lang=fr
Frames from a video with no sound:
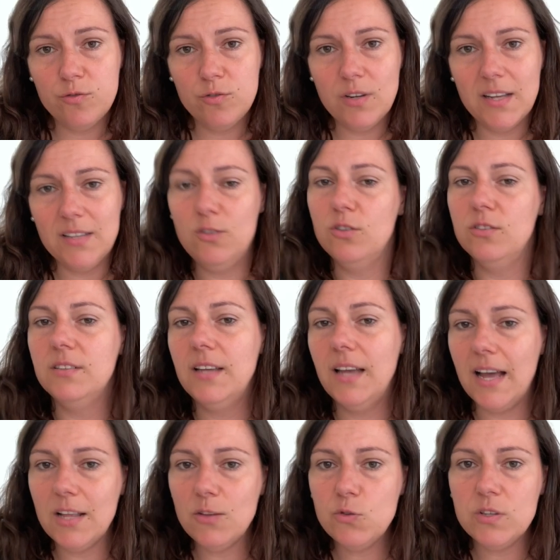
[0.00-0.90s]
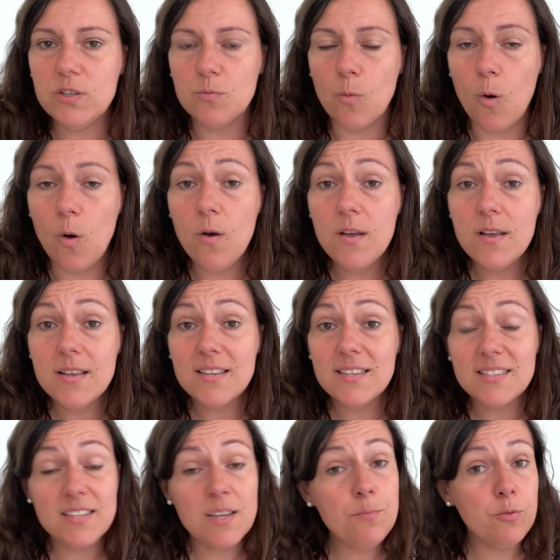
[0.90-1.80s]
vous la donne gratuitement
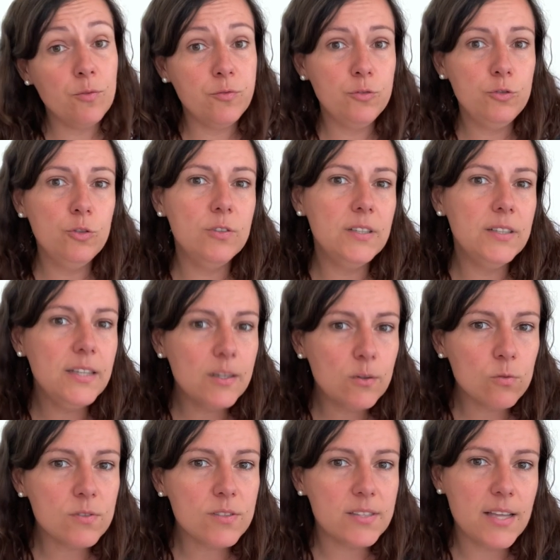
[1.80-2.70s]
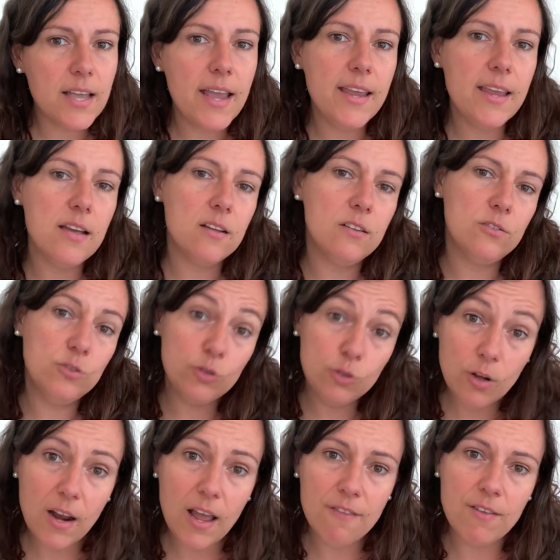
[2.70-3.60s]
C'est pour vous donner des conseils,
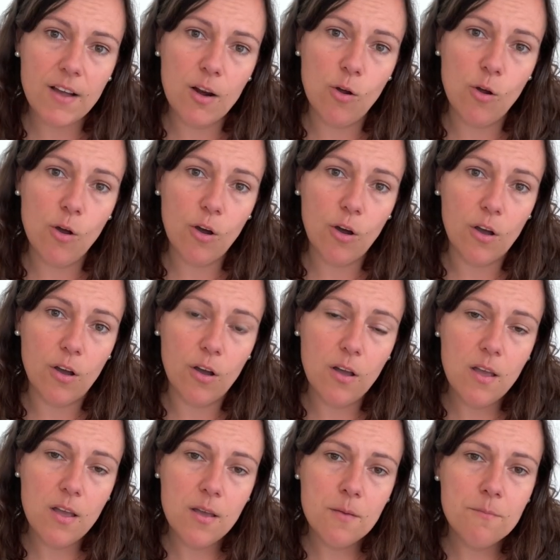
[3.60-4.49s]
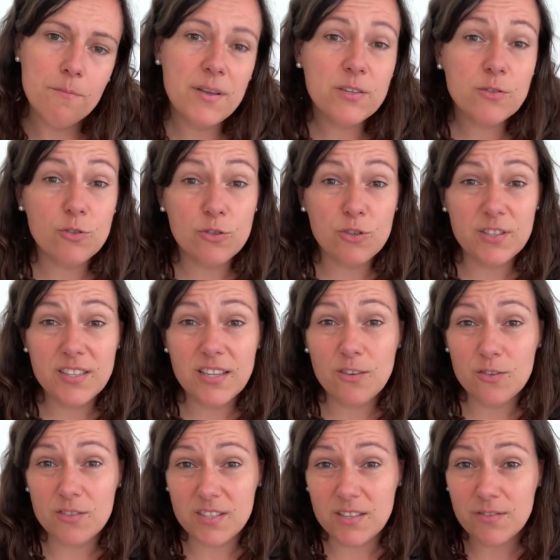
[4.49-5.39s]
de la valeur, parce que je
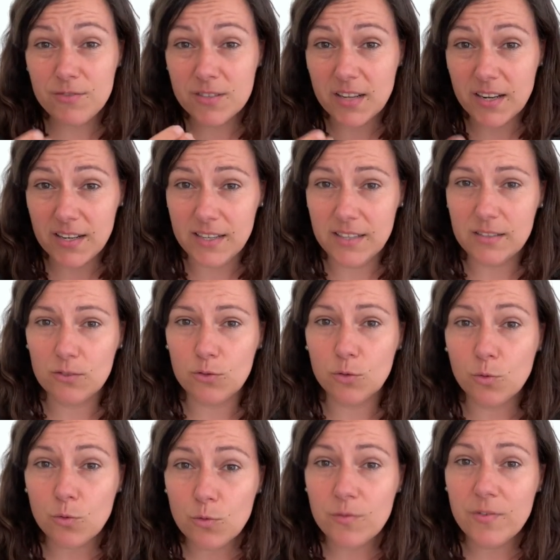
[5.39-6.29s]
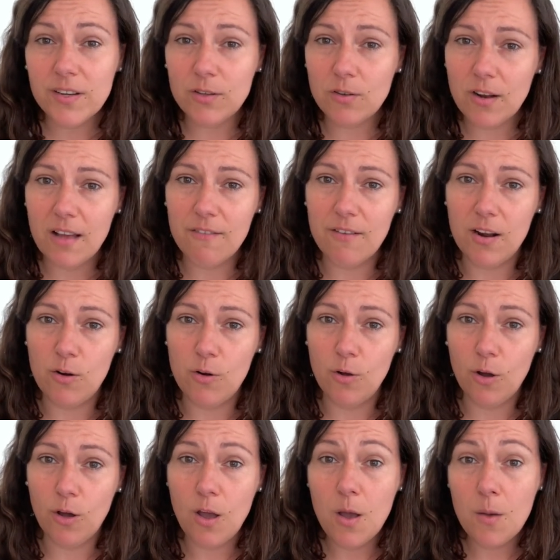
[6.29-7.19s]
sais que si vous allez trouver de la
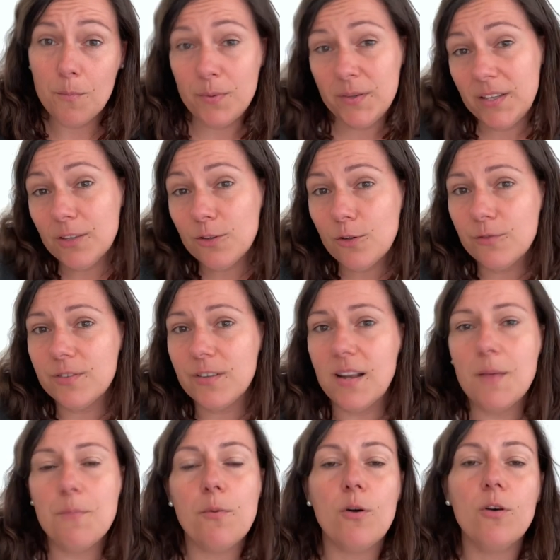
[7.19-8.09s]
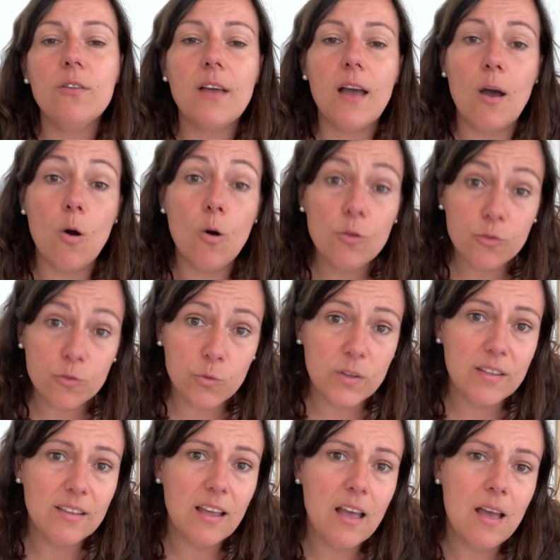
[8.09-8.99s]
valeur, peut-être que vous allez prendre
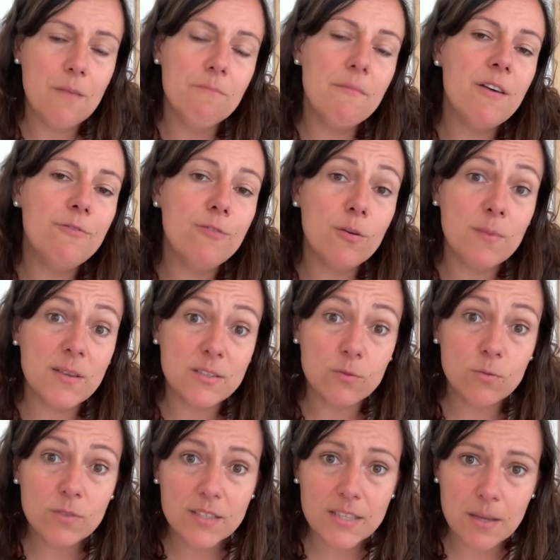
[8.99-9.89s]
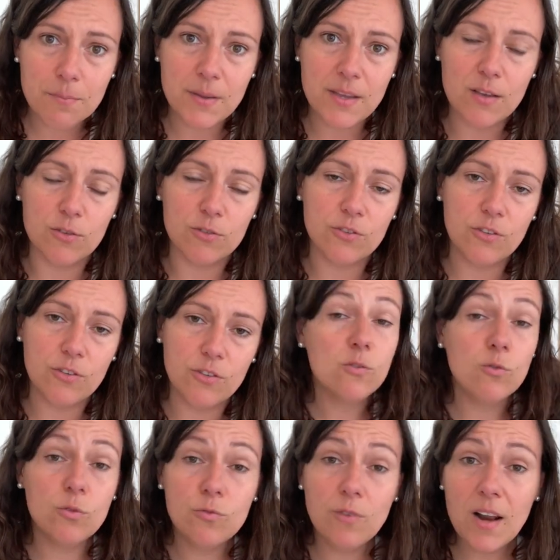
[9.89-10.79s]
ensuite ma formation qui est payante.
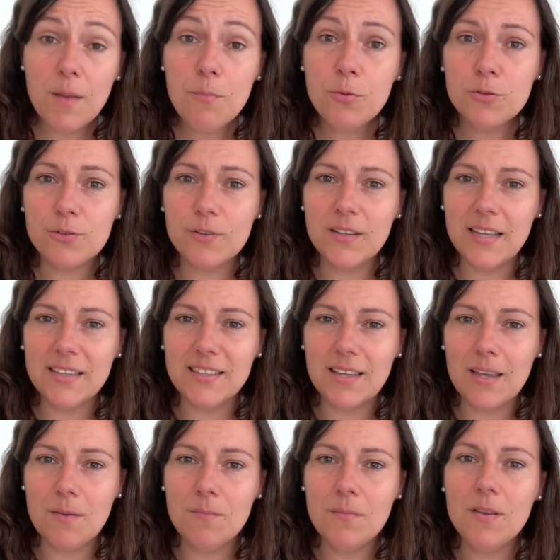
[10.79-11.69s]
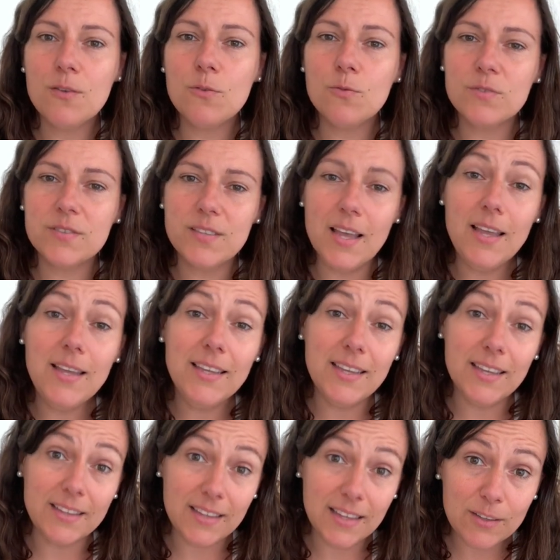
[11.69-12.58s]
Donc voilà pour ce quatrième conseil
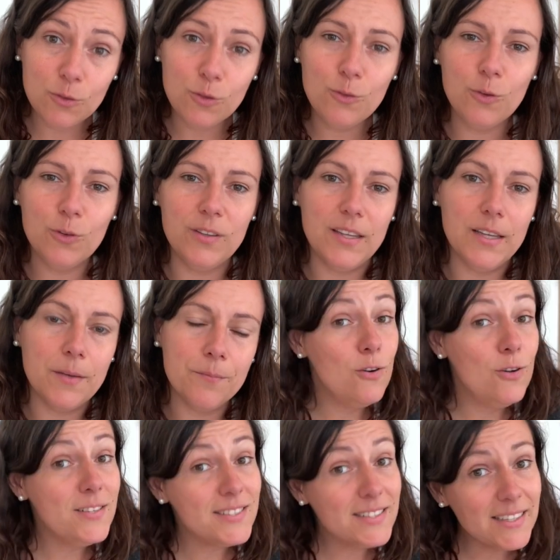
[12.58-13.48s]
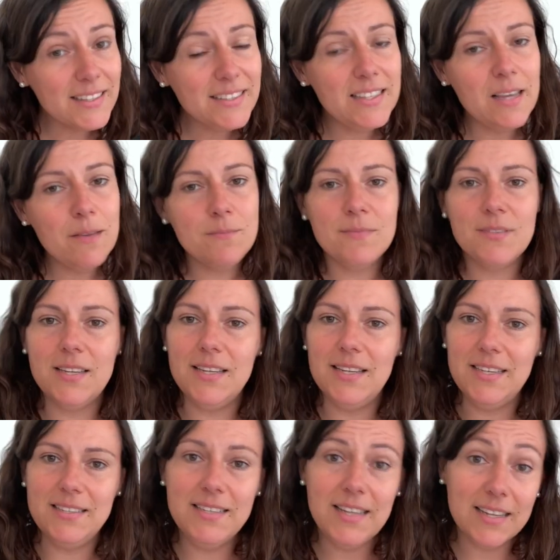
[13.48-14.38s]
qui était de donner. Le cinquième
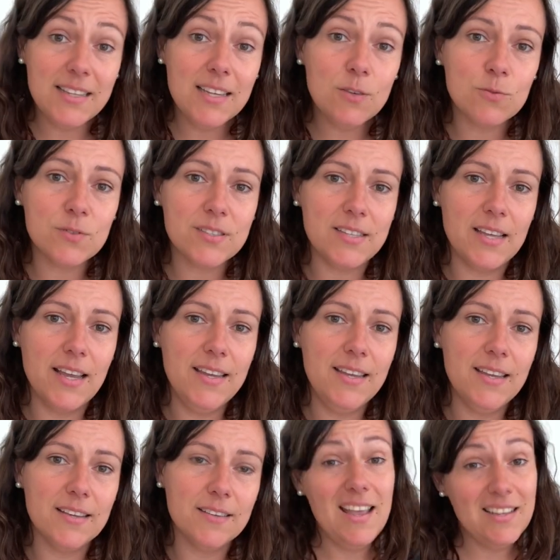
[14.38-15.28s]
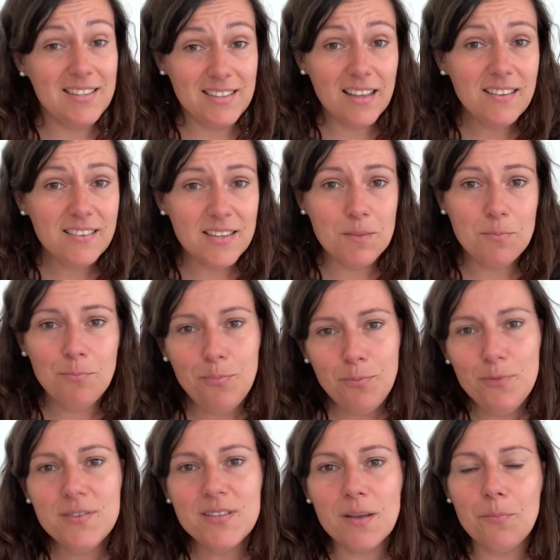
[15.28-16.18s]
et dernier conseil est un des
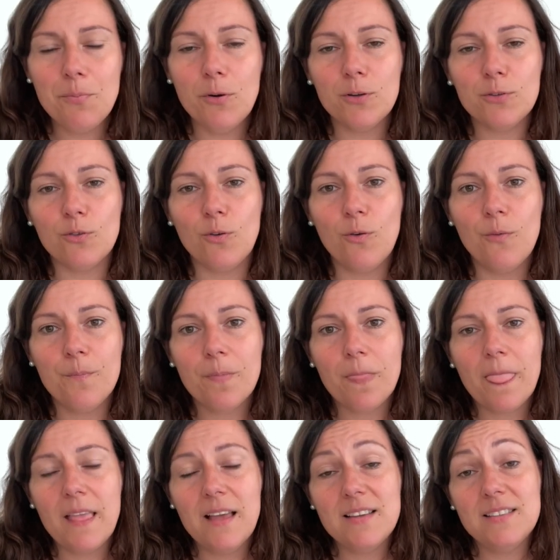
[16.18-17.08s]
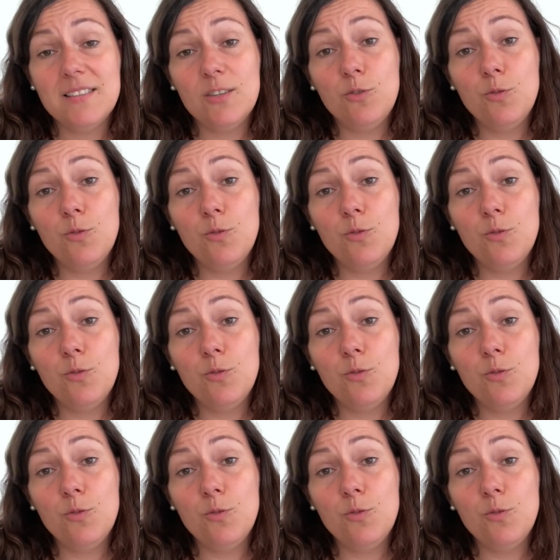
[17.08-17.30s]
plus importants, c'est